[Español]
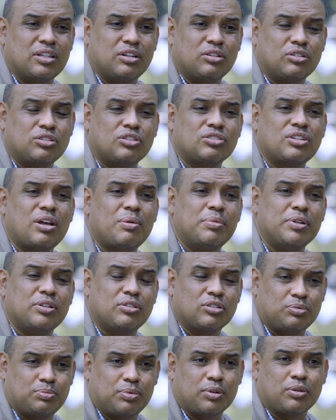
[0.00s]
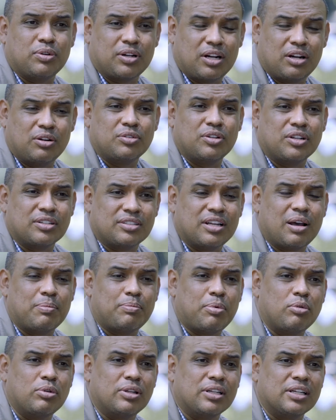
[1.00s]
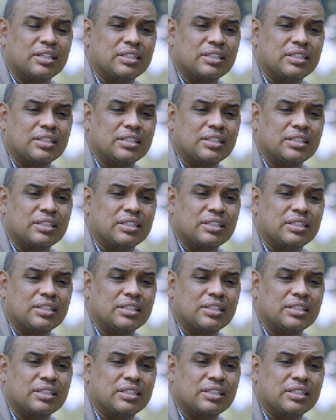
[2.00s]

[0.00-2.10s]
en otros ámbitos por fuera de la universidad pública.